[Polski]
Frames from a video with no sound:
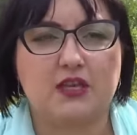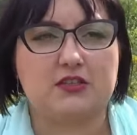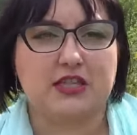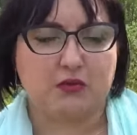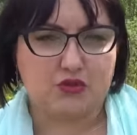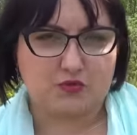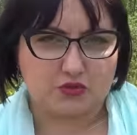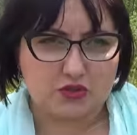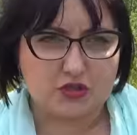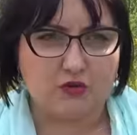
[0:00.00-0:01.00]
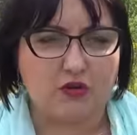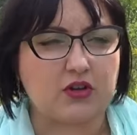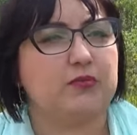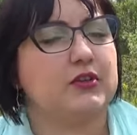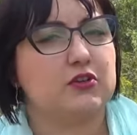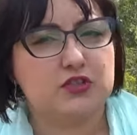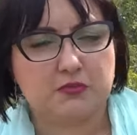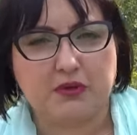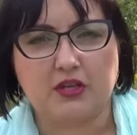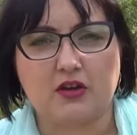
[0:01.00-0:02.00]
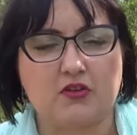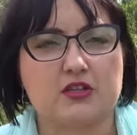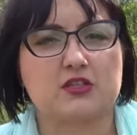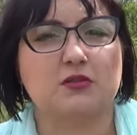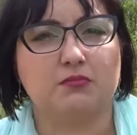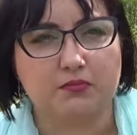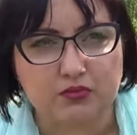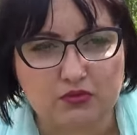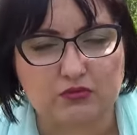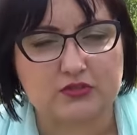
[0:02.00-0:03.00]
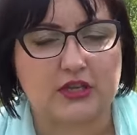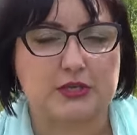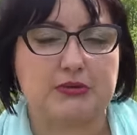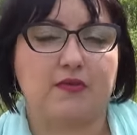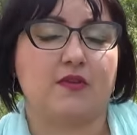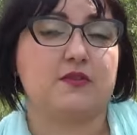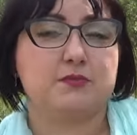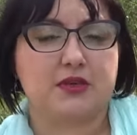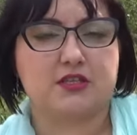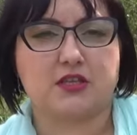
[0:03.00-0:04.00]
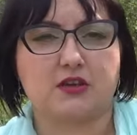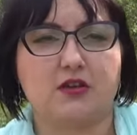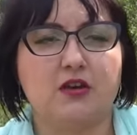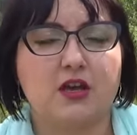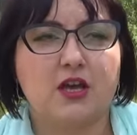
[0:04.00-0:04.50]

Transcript: i stało się przyczyną ogromnego cierpienia oraz bólu Stanisława Wyspiańskiego,